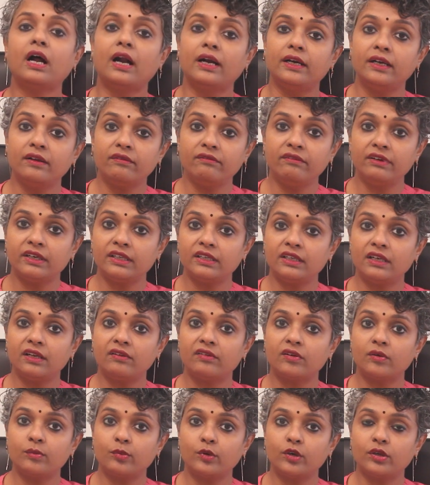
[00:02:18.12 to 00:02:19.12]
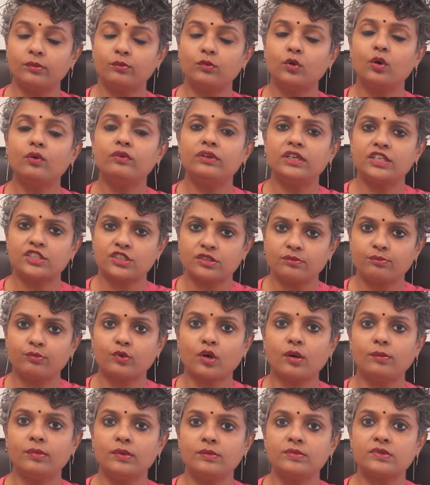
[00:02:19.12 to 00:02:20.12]
అండం విడుదల అవ్వకపోవడం ఓవిలేషన్
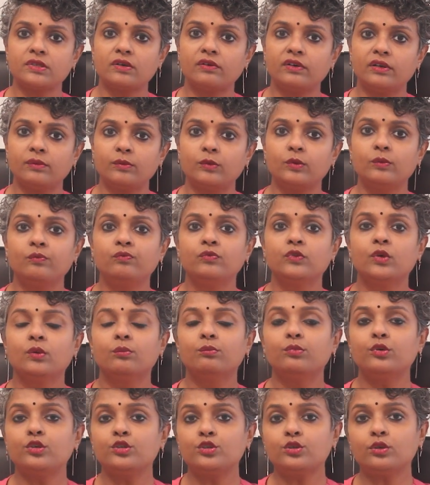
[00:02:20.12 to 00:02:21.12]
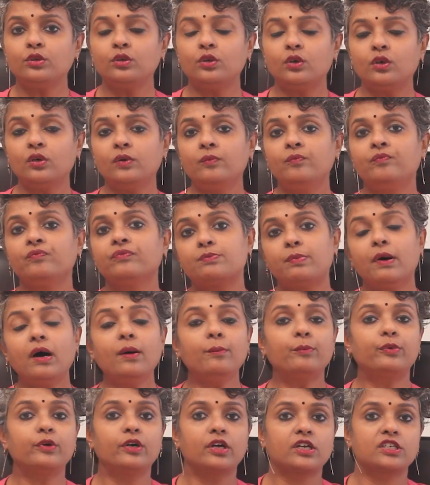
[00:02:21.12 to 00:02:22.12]
ప్రాబ్లమ్స్ అవ్వడము పురుషుల్లో
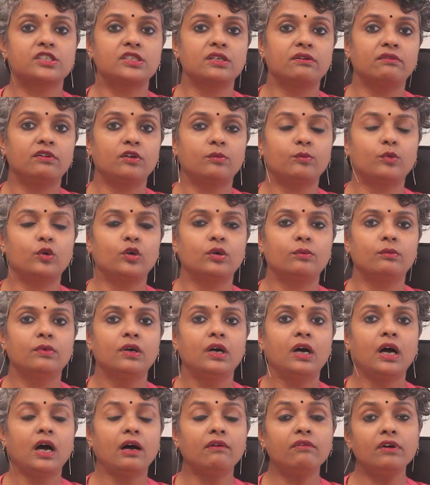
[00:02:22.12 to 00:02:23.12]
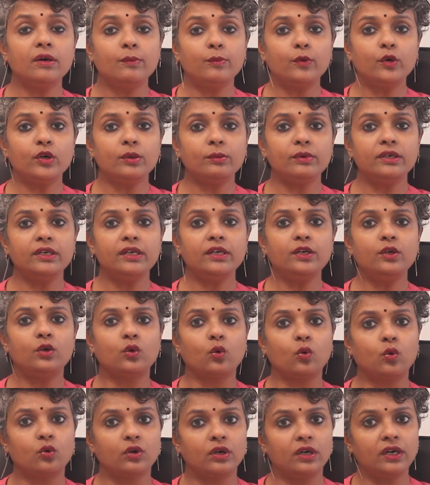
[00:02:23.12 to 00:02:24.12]
స్పామ్ ప్రొడక్షన్ అవ్వకపోవడం అవ్వకపోవడం అంటే
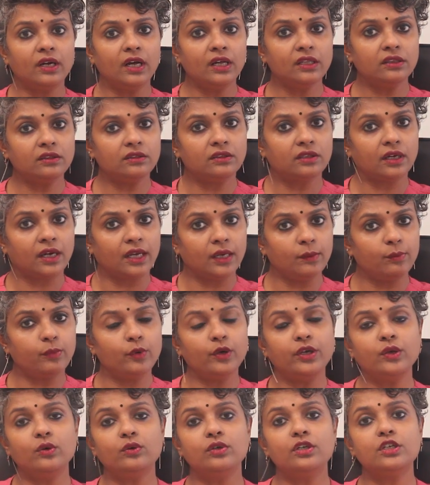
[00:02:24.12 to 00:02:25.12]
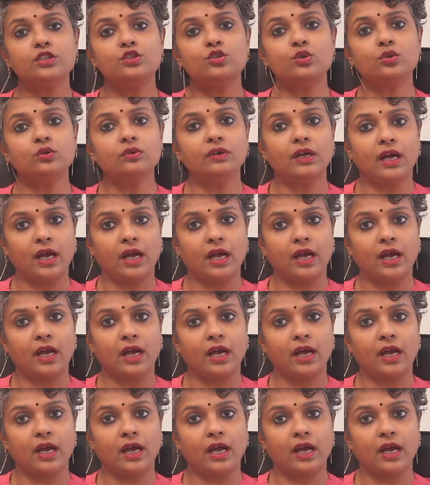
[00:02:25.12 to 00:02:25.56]
టోటల్గా తగ్గిపోయి ఉండొచ్చు